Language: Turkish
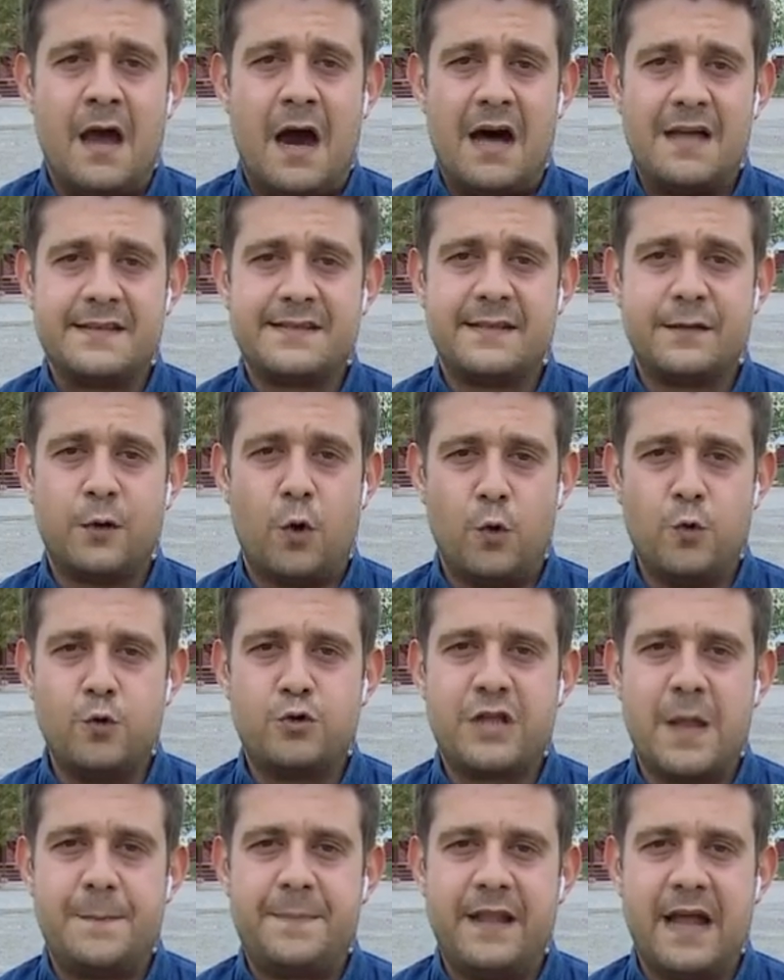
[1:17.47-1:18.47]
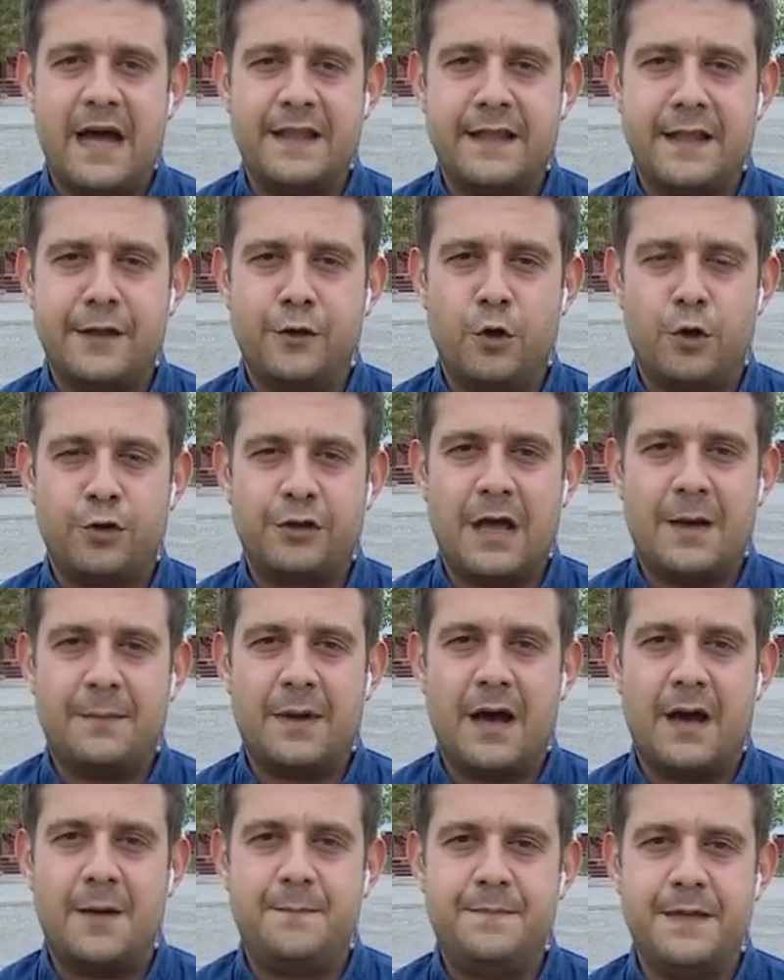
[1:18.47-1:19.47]
Aslında 13'te planlanıyordu
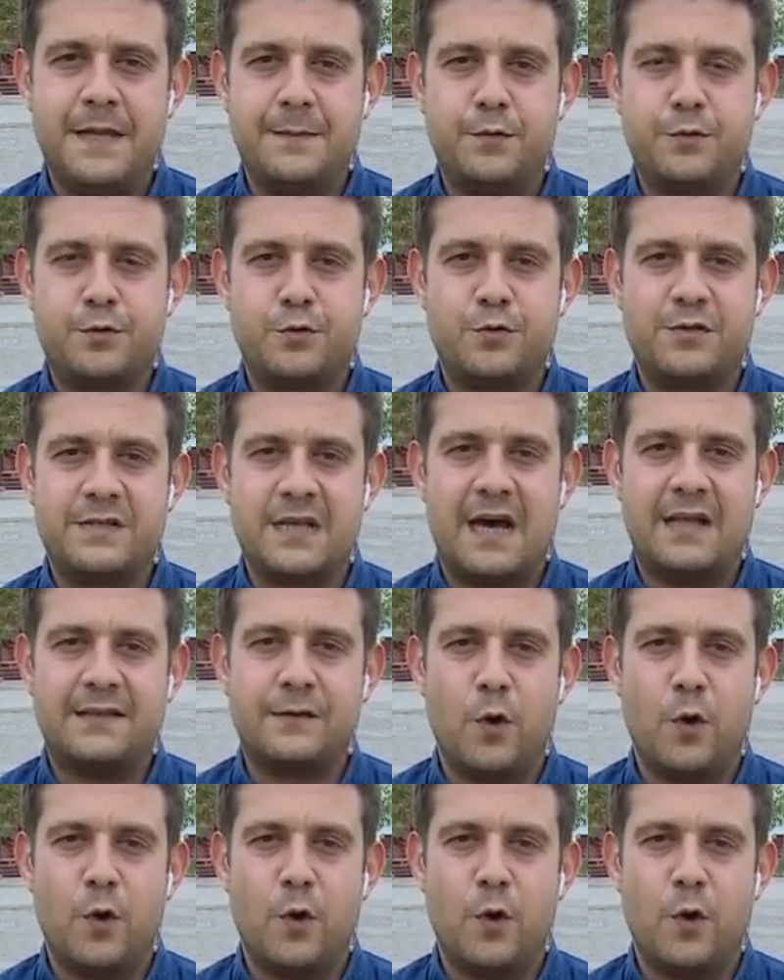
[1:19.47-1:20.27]
ama bir buçuk saat